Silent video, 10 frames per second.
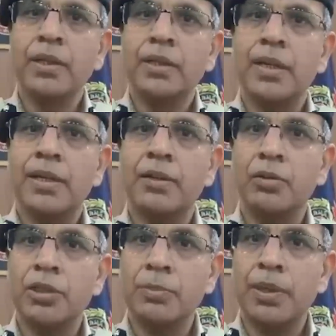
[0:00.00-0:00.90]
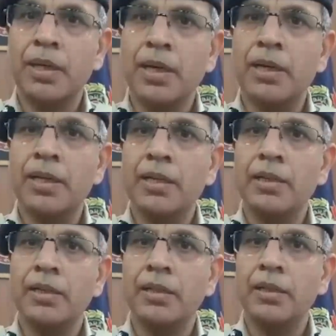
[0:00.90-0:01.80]
ताकि किसी प्रकार की
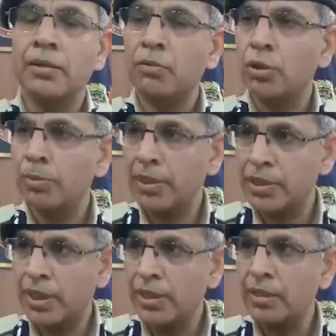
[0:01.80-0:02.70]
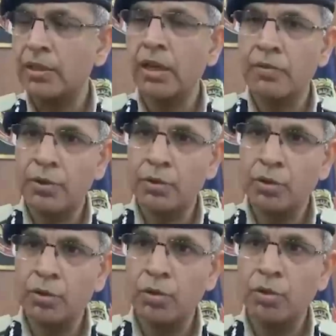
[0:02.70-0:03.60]
कोई परेशानी कावड़
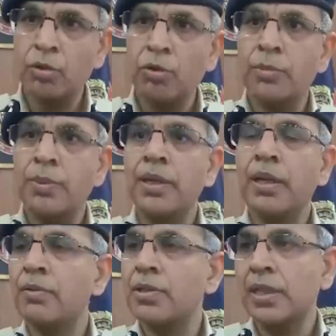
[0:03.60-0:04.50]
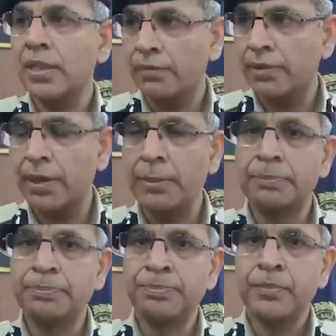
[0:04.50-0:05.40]
को और कोई भी अव्यवस्था ना फैले
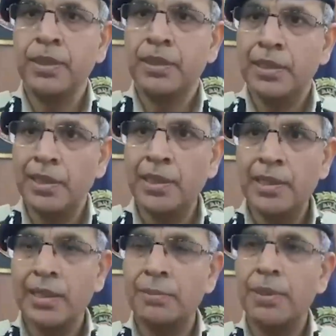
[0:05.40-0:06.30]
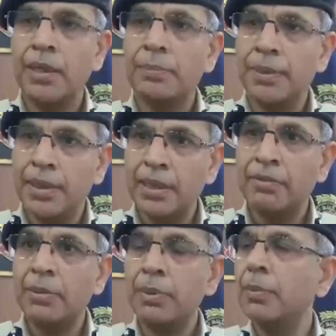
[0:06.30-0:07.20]
थर्डली हमने अपने
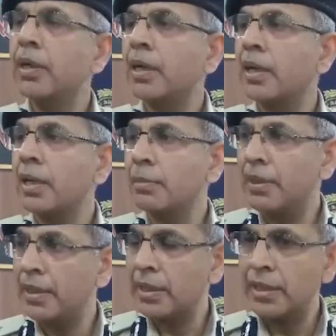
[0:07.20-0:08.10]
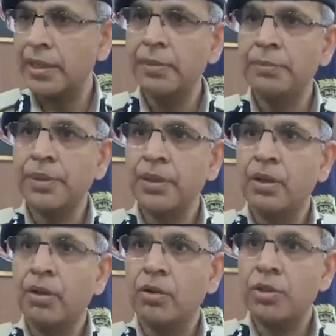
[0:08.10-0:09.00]
लेवल पर भी अलग अलग मीटिंग की हैं
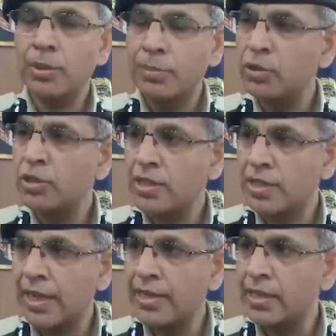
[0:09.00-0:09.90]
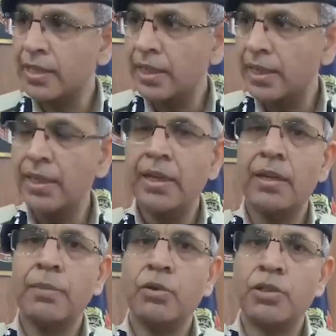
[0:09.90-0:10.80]
और सभी को सेंसिटाइज किया गया है
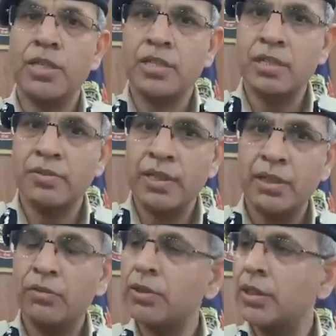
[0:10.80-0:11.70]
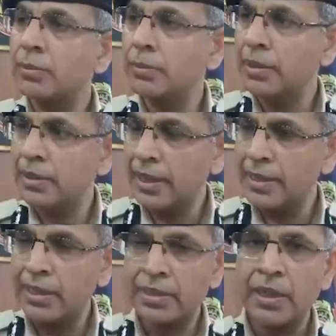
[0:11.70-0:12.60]
अबाउट द सेंसिटिविटी ऑफ द इंटायर
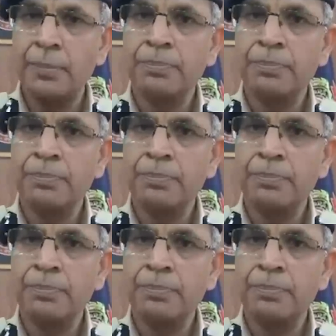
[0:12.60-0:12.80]
यात्रा